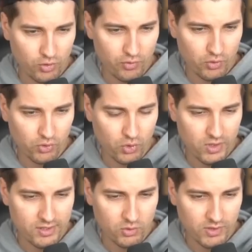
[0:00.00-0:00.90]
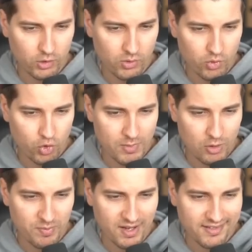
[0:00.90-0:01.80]
vous contrôlez sont détruits au combat ou
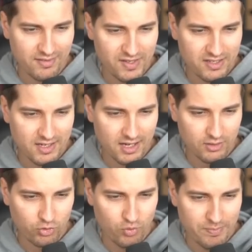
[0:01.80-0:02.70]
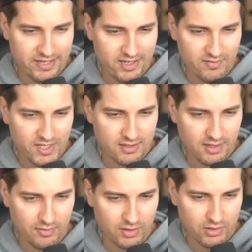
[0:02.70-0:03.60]
par un effet de carte, tu bannis un Visa
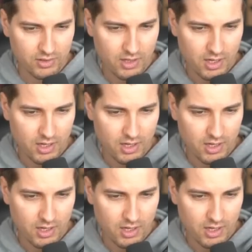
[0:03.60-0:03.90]
Starfrost